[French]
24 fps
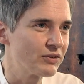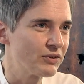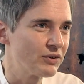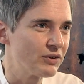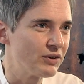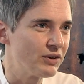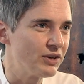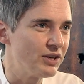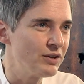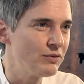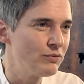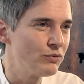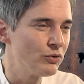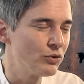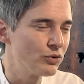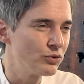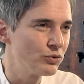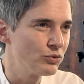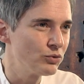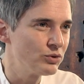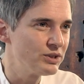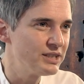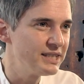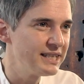qu'ils vont
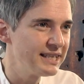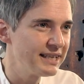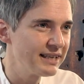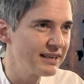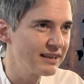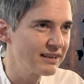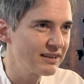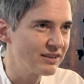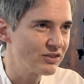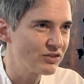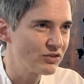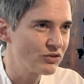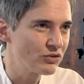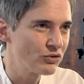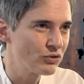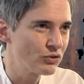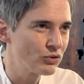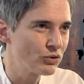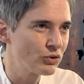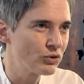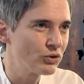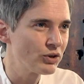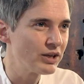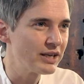nous dire
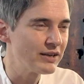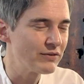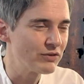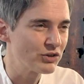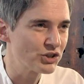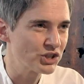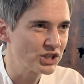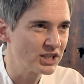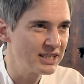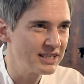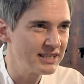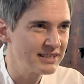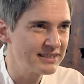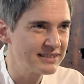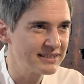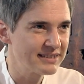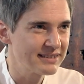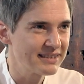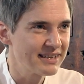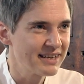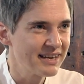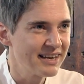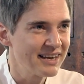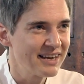ce que
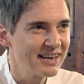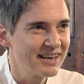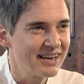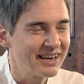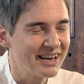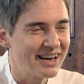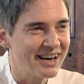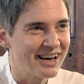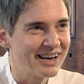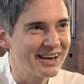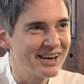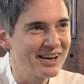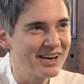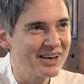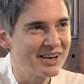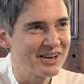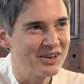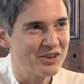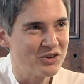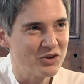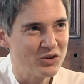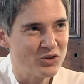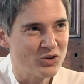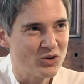l'évangéliste
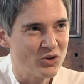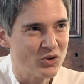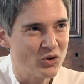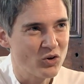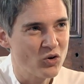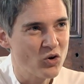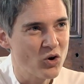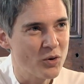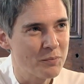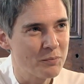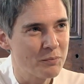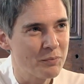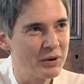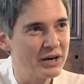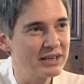a euh, comme